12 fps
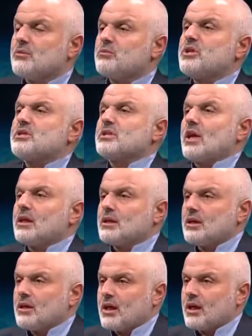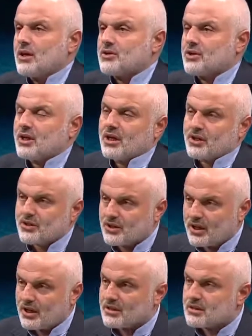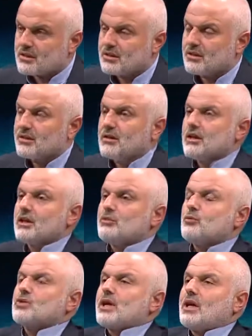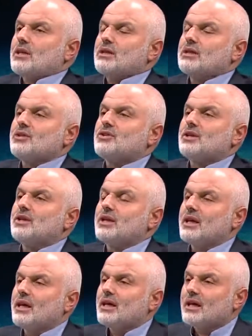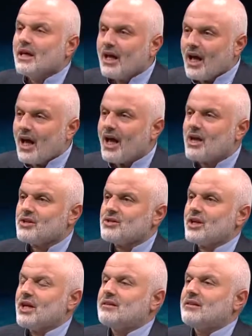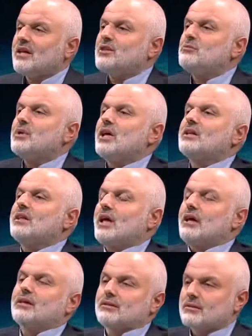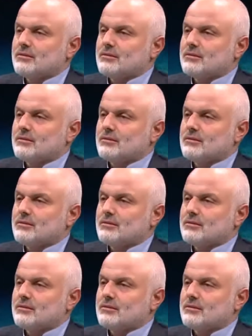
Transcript: bir salgınla karşı karşıyayız. Bu salgın içinde her şey tedbire dayalı.